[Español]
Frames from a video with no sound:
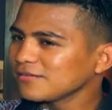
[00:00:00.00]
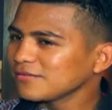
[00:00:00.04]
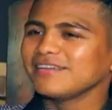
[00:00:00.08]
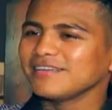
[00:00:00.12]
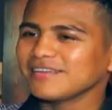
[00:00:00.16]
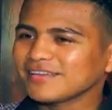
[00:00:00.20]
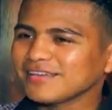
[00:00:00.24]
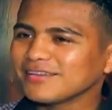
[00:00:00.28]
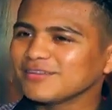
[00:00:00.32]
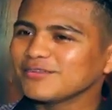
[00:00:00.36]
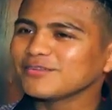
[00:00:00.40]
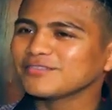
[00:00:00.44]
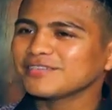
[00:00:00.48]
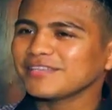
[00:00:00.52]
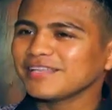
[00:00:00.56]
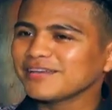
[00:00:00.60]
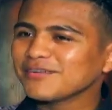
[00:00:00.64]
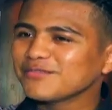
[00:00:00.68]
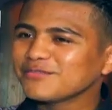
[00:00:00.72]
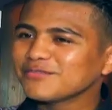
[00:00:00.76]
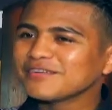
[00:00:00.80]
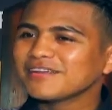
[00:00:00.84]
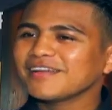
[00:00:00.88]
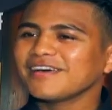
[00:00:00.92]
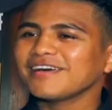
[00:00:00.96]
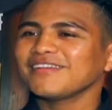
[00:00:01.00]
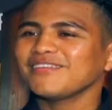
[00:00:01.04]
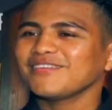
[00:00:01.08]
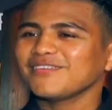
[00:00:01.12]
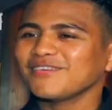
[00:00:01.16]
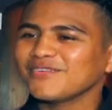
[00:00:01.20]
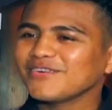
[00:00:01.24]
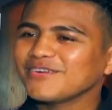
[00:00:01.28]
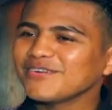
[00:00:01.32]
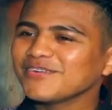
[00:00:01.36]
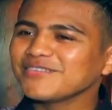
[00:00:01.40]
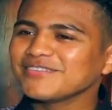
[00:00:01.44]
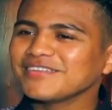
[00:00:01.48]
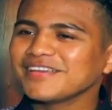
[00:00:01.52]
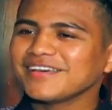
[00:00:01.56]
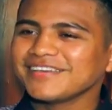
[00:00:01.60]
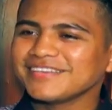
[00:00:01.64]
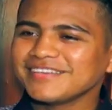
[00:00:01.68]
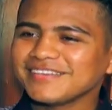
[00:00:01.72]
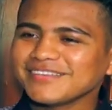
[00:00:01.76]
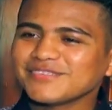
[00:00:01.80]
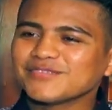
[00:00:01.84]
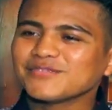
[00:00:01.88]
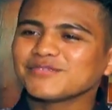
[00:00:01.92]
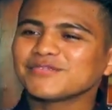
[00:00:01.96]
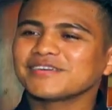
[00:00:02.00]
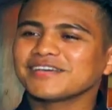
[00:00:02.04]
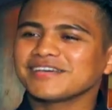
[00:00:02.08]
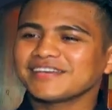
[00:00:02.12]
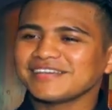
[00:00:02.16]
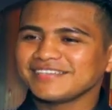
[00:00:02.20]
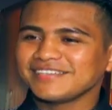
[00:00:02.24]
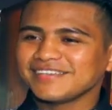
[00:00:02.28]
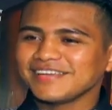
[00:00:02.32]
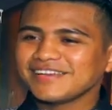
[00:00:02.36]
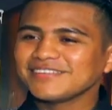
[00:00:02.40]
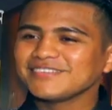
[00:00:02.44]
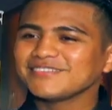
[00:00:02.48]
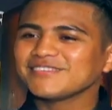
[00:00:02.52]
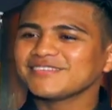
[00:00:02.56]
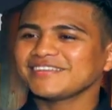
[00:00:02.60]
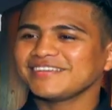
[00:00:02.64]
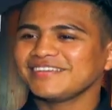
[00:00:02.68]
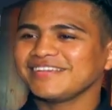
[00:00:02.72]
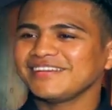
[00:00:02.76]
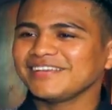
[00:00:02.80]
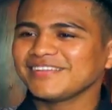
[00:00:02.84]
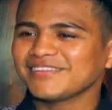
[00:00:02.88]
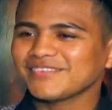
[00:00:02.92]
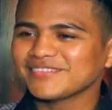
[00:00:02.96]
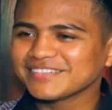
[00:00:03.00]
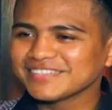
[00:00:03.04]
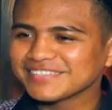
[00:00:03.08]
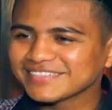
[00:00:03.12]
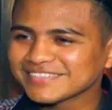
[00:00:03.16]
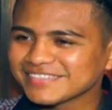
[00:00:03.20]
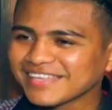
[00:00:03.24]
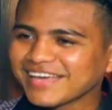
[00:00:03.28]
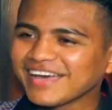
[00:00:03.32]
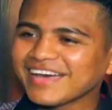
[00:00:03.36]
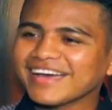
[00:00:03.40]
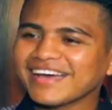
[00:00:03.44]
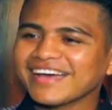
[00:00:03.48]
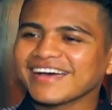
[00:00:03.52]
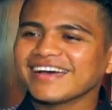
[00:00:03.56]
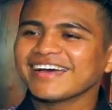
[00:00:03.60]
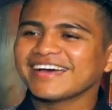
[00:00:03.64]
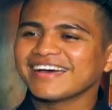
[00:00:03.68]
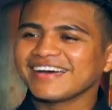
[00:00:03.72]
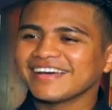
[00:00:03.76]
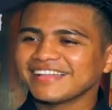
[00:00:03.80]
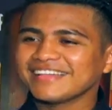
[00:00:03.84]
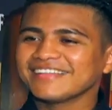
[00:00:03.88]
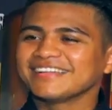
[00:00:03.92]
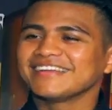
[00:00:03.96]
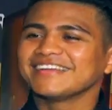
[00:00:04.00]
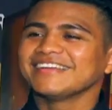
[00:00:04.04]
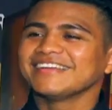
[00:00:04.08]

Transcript: Es que yo tengo una novia y con ella yo quiero estar.